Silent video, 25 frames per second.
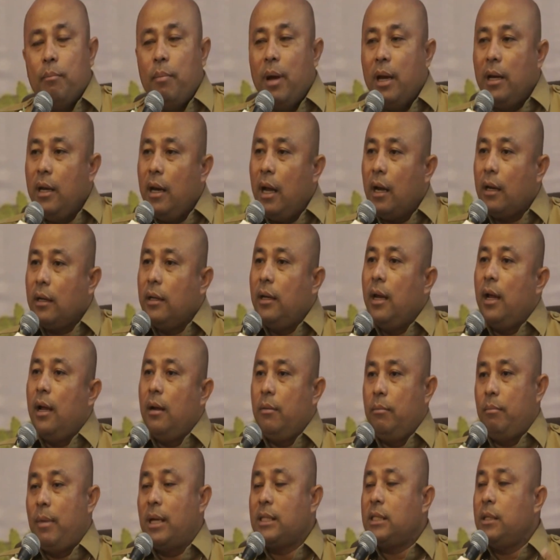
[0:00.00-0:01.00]

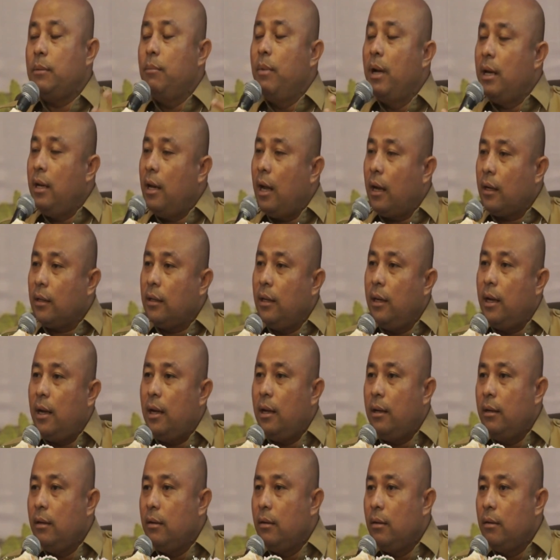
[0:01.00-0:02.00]
Banyaknya, masih banyaknya
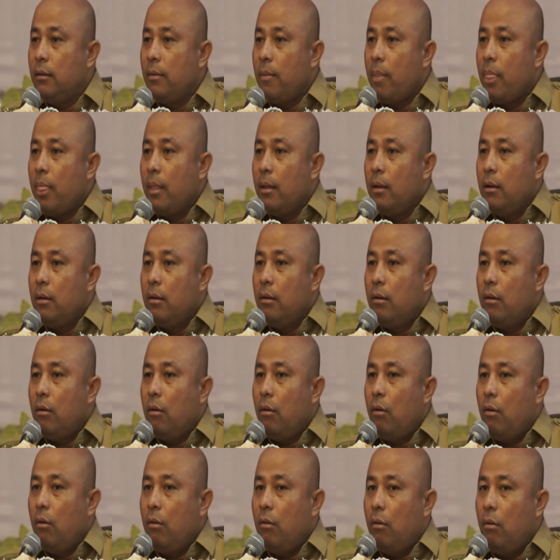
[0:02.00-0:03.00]

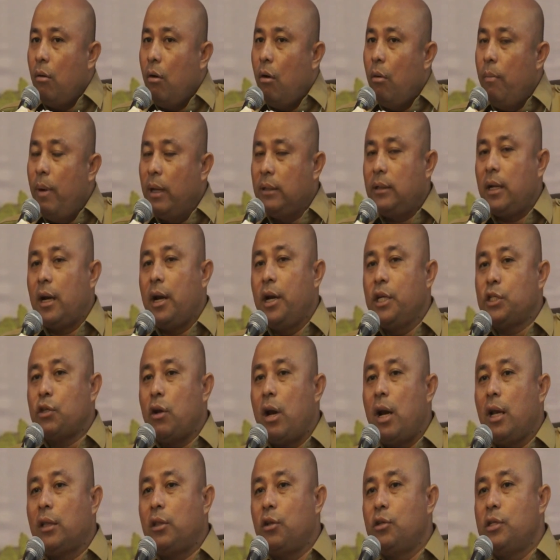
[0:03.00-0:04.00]
obat
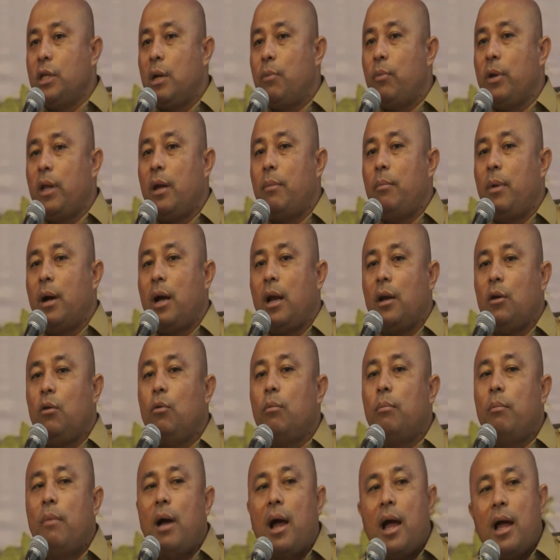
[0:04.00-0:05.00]
tradisional atau jamu yang
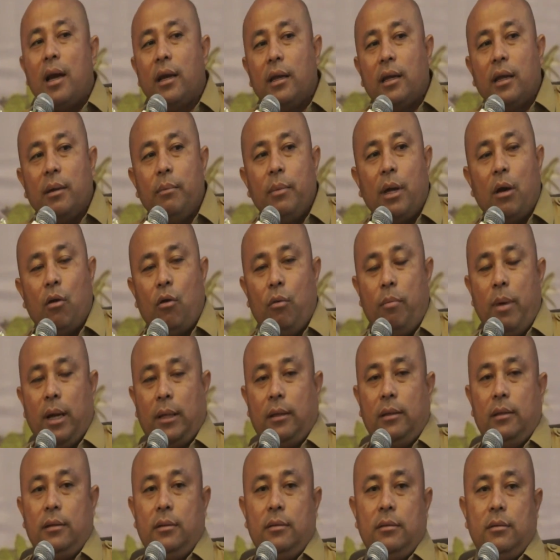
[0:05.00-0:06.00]
mengandung bahan kimia
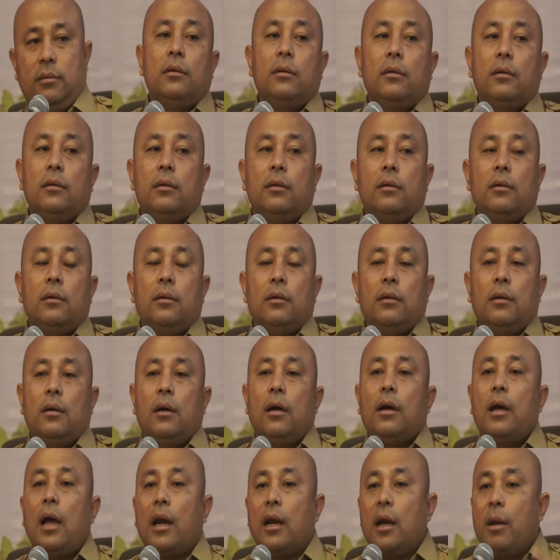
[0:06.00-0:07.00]
obat.
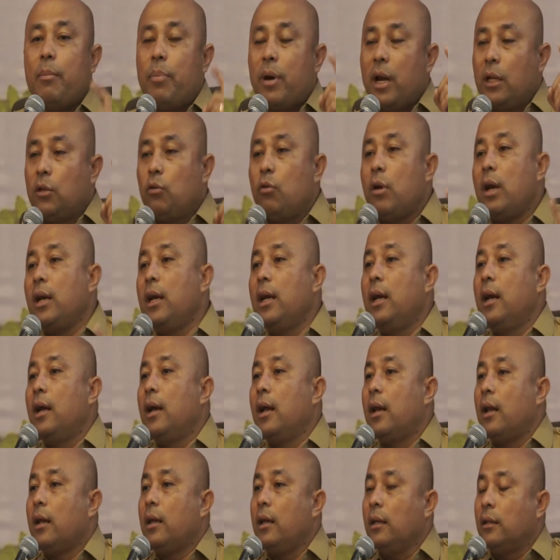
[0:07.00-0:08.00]
Karena peraturan di
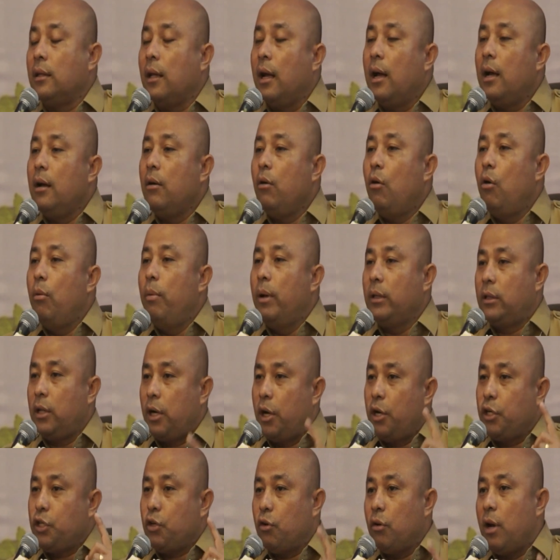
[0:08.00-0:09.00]
negara kita, obat
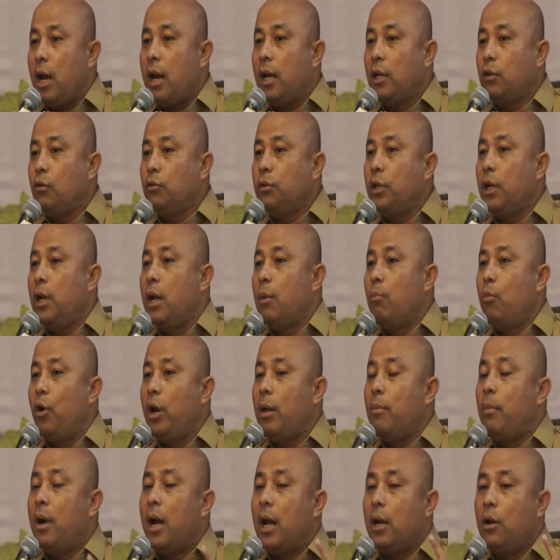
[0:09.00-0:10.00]
tradisional itu tidak
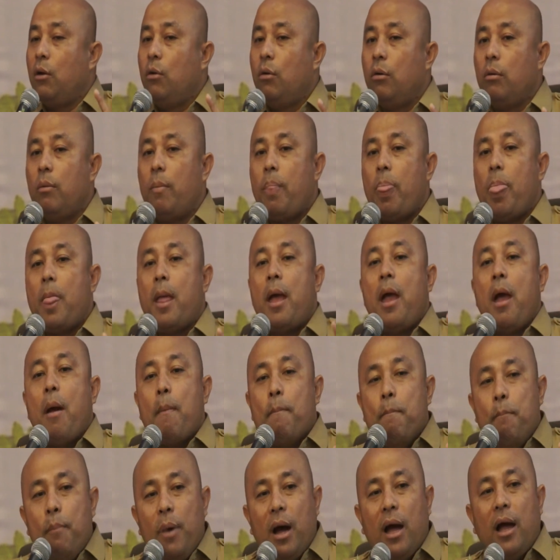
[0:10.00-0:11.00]
boleh mengandung
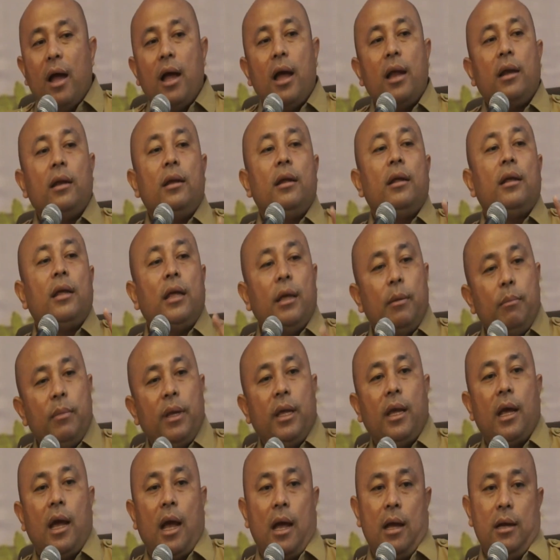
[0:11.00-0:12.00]
bahan
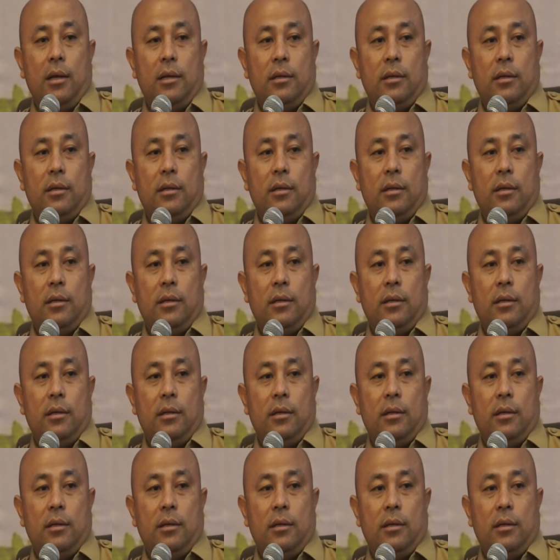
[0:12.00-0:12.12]
kimia.